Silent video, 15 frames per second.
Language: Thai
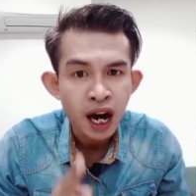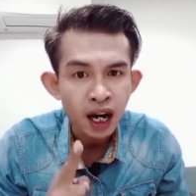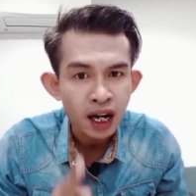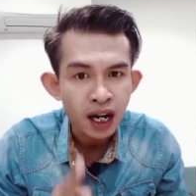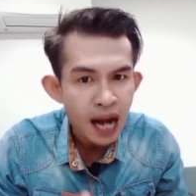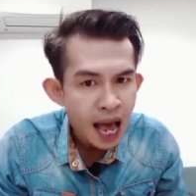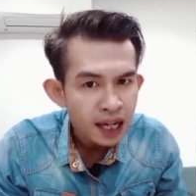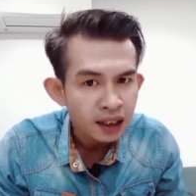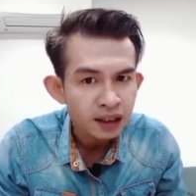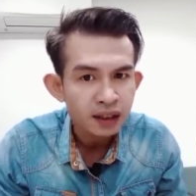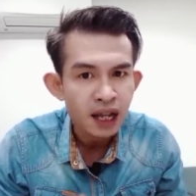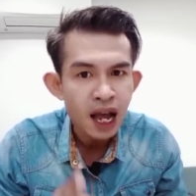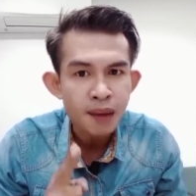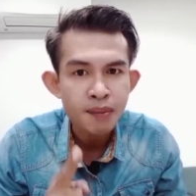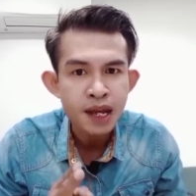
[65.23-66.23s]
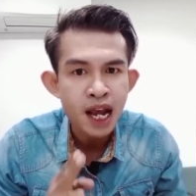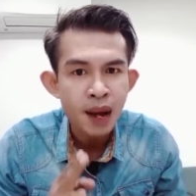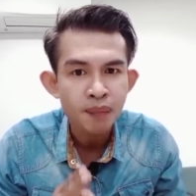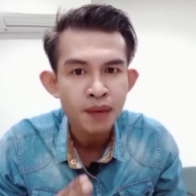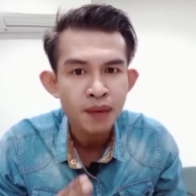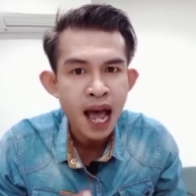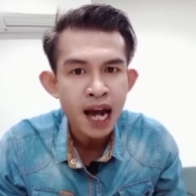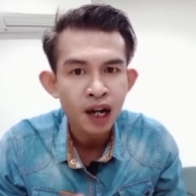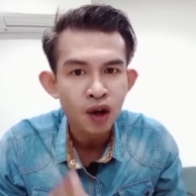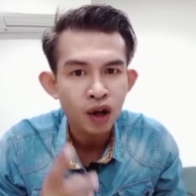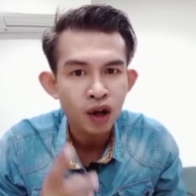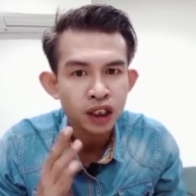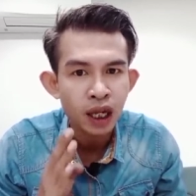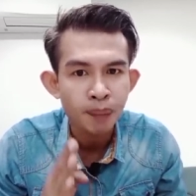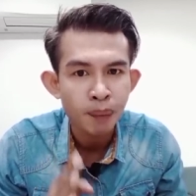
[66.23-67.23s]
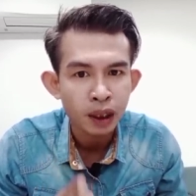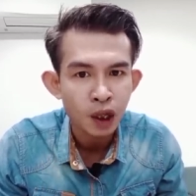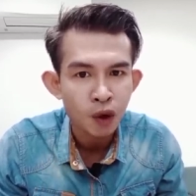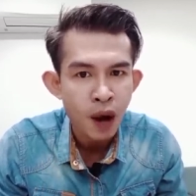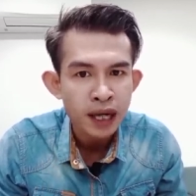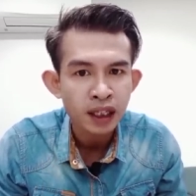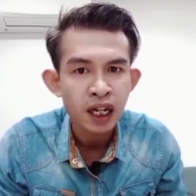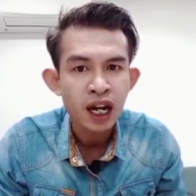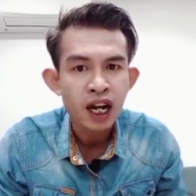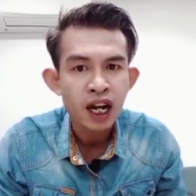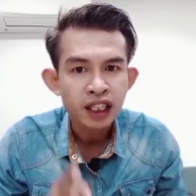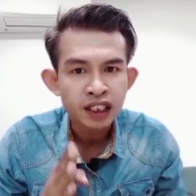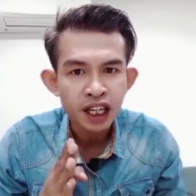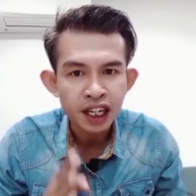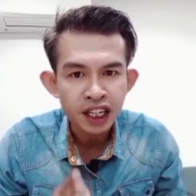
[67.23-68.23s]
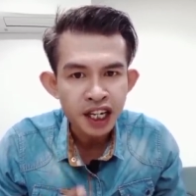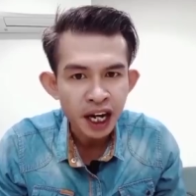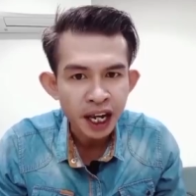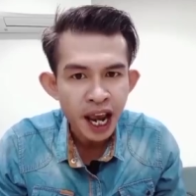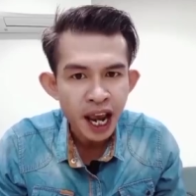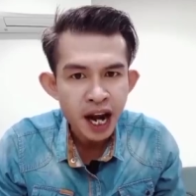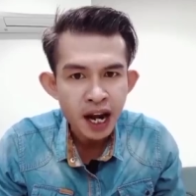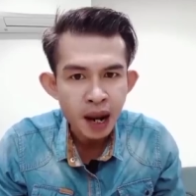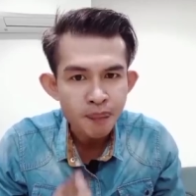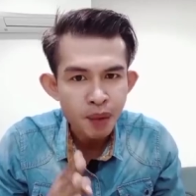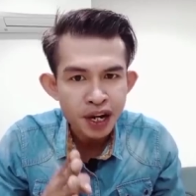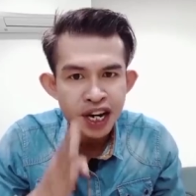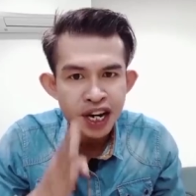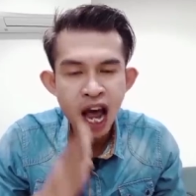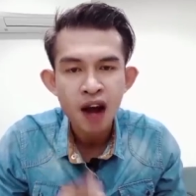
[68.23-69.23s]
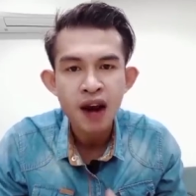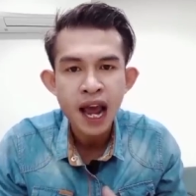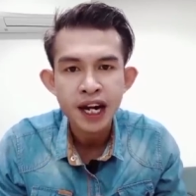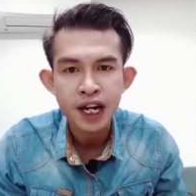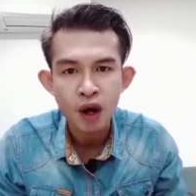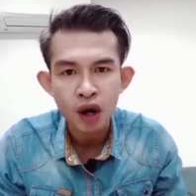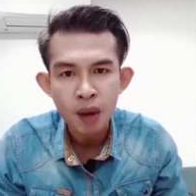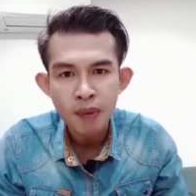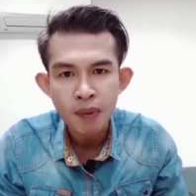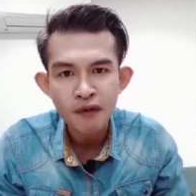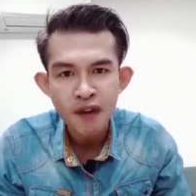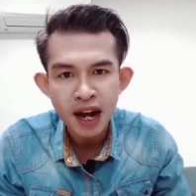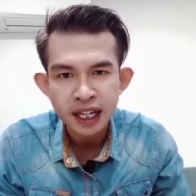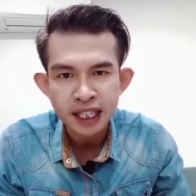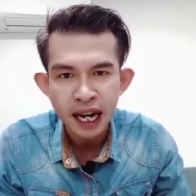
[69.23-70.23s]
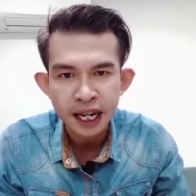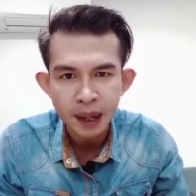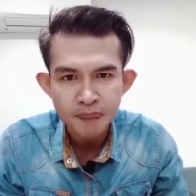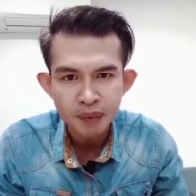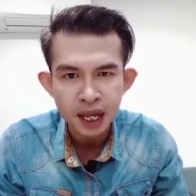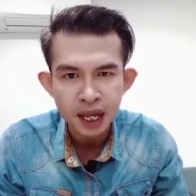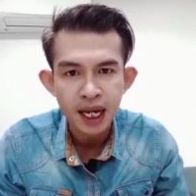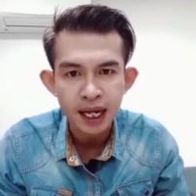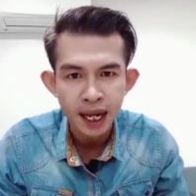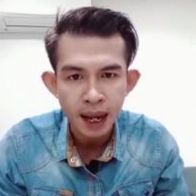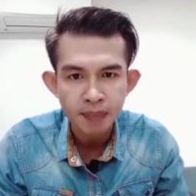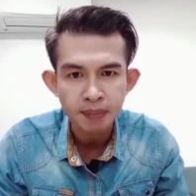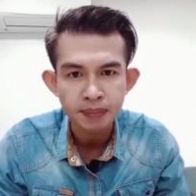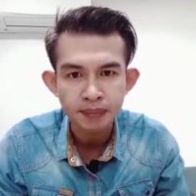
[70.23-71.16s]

ลั่นถ้ามีอำนาจก็จะปฏิวัติ จะเดือดแค่ไหนเป็นอย่างไร เดี๋ยวเราไปฟังจากคลิปนี้กันครับ